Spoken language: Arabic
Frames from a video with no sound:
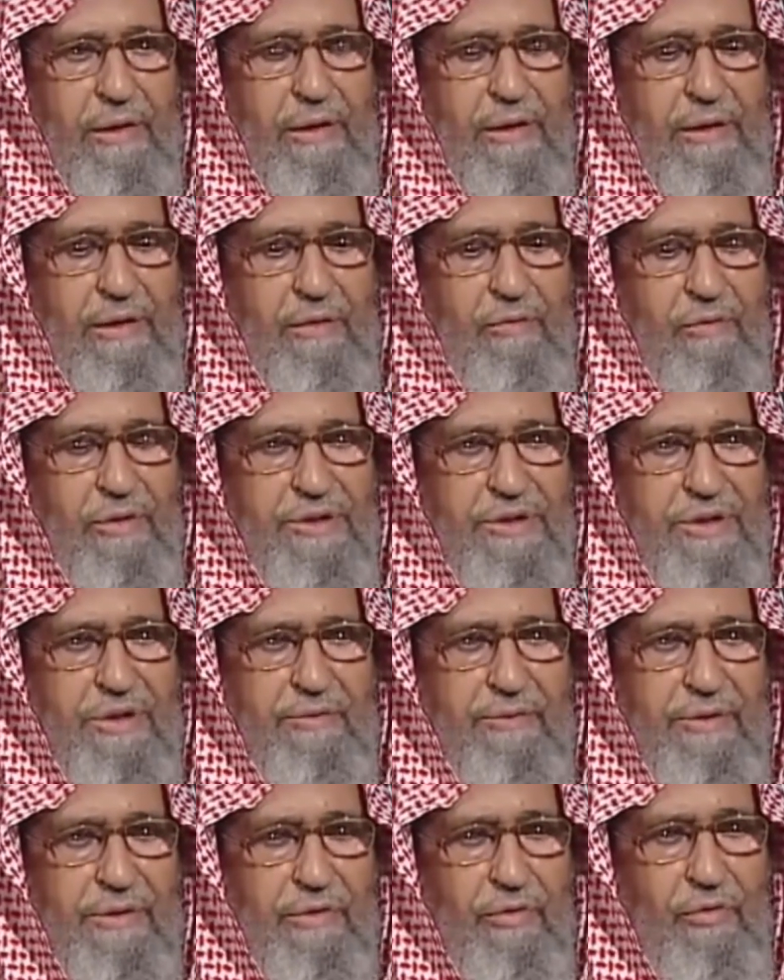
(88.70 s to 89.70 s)
على الوجه
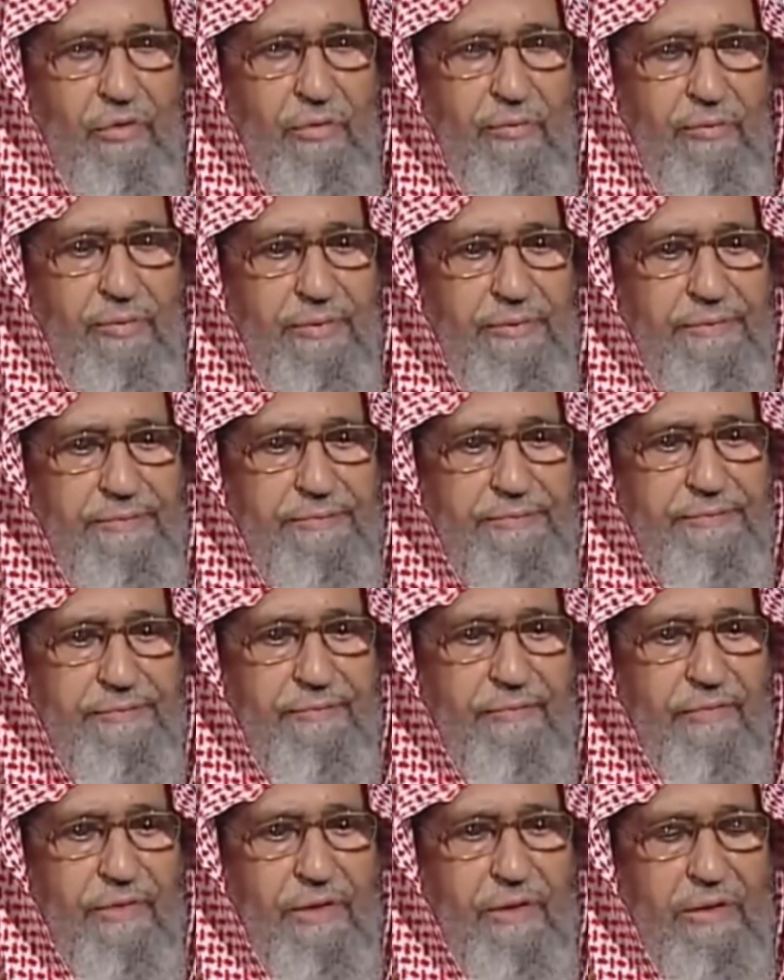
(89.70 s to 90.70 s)
المطلوب
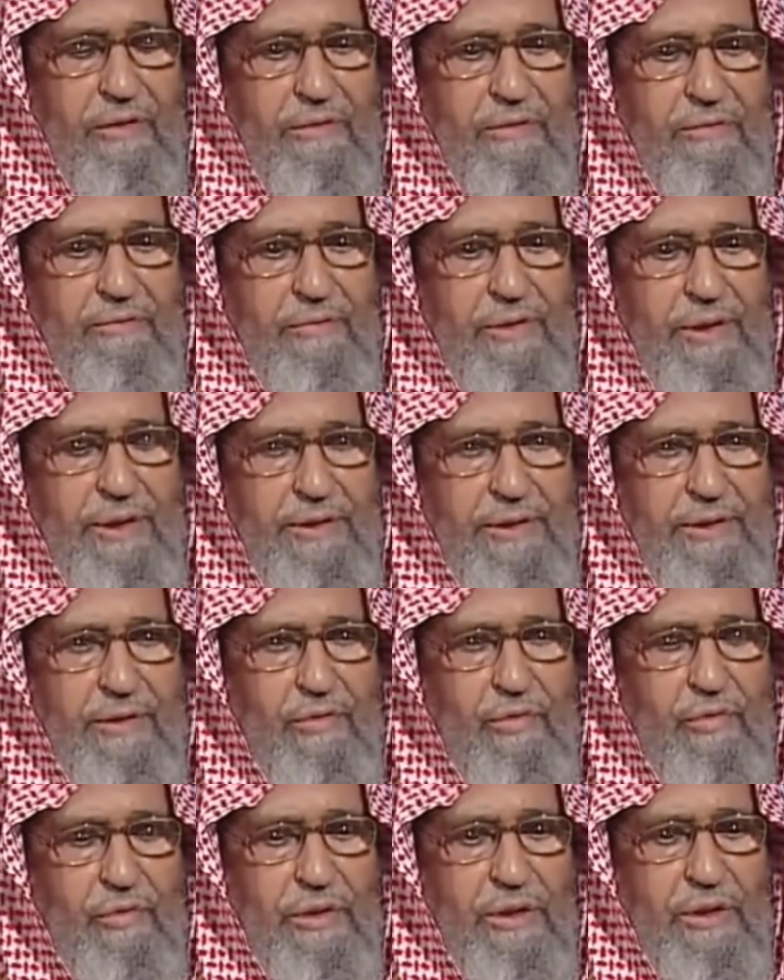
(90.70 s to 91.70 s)
بأن
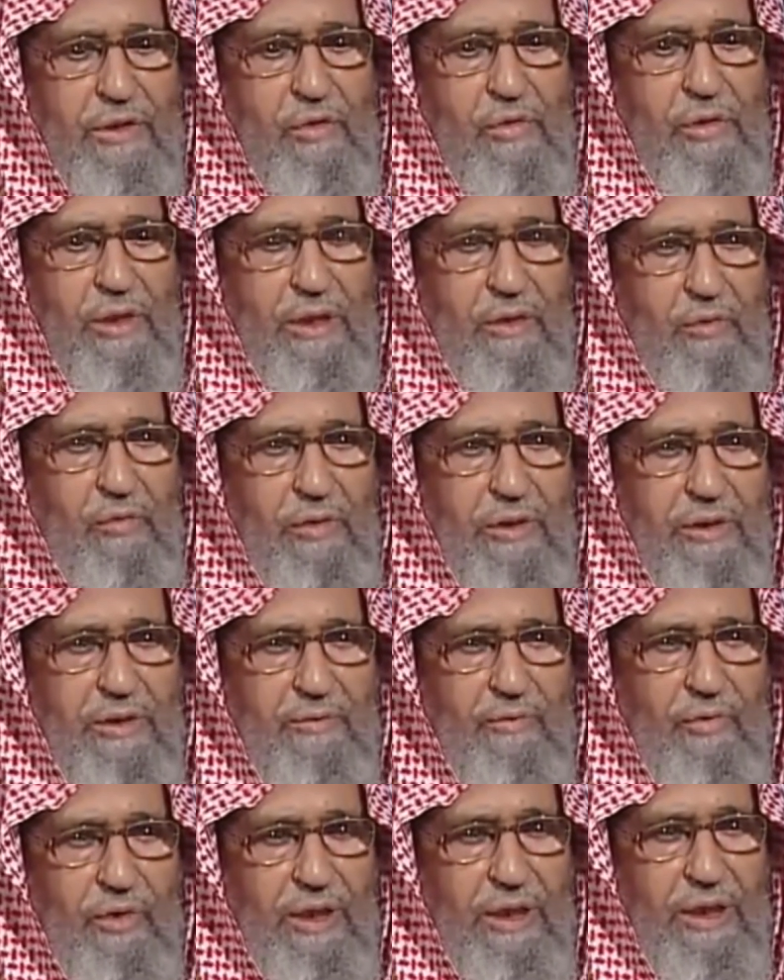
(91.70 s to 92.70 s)
يكون هو
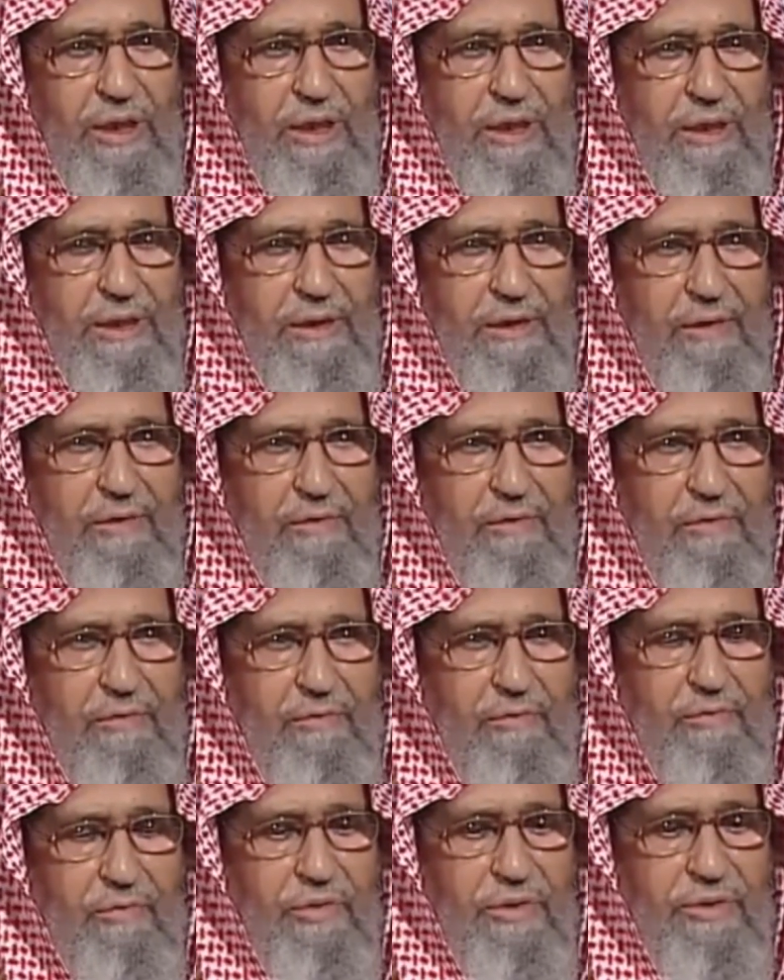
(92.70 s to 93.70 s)
أولا مؤهلا
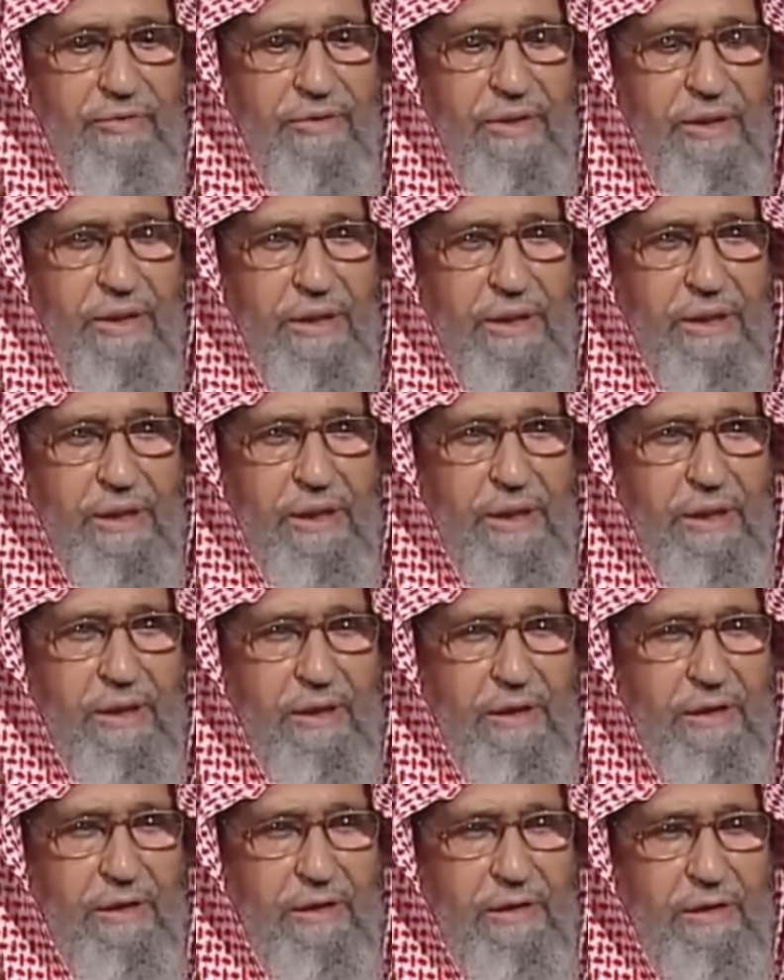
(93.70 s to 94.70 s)
متفقها
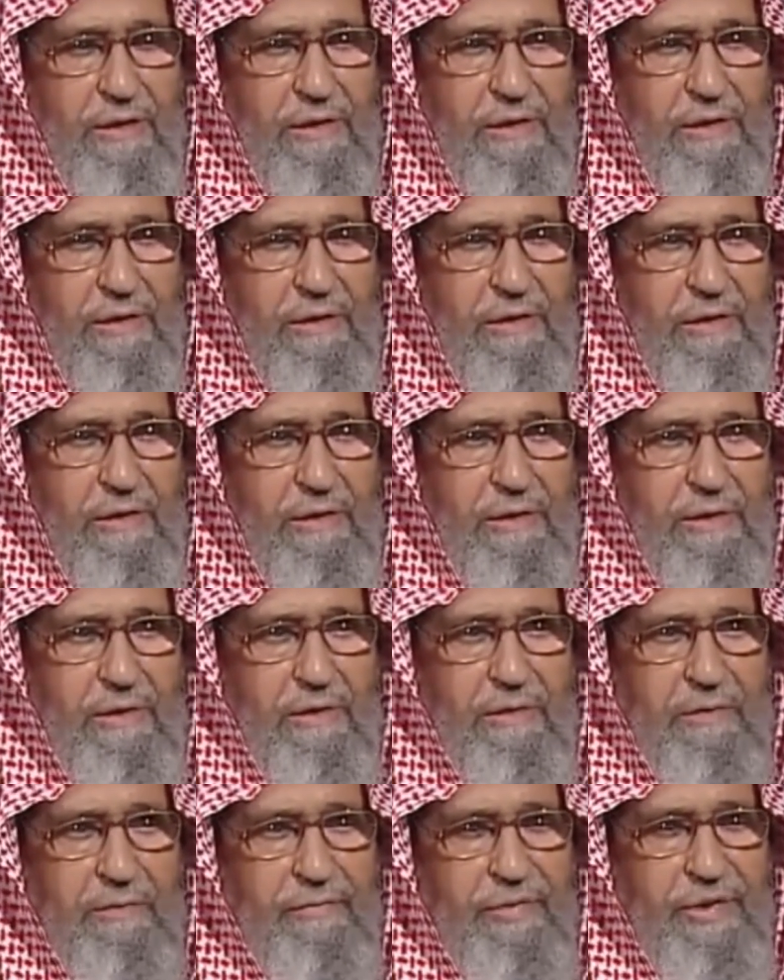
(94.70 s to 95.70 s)

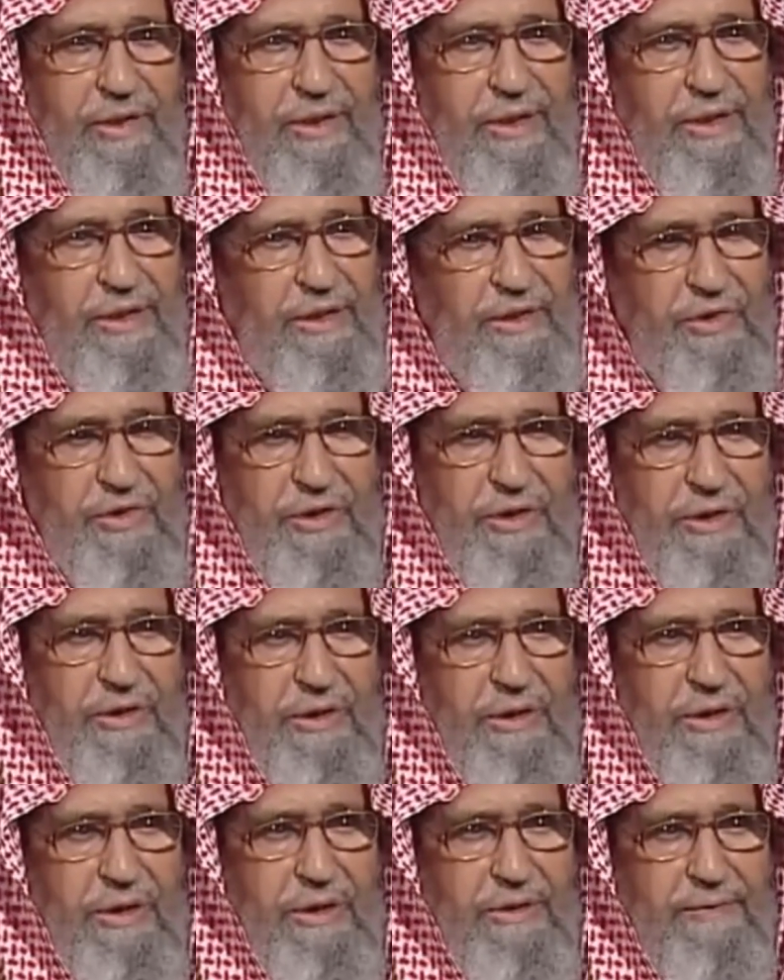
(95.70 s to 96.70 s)
بحيث
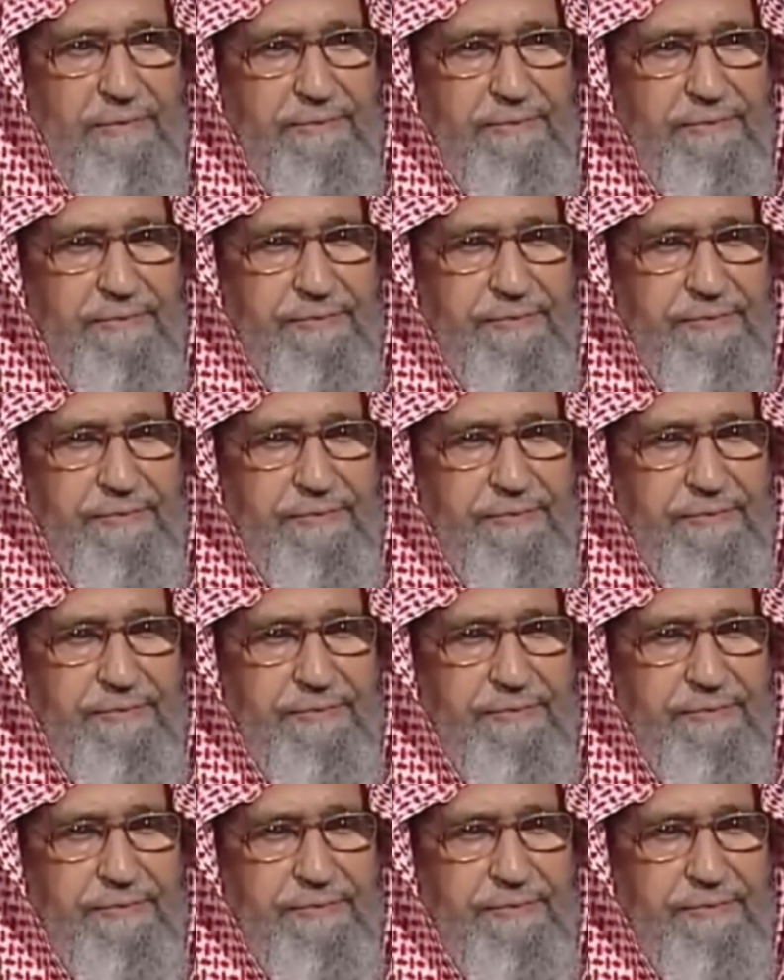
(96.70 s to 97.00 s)
يستطيع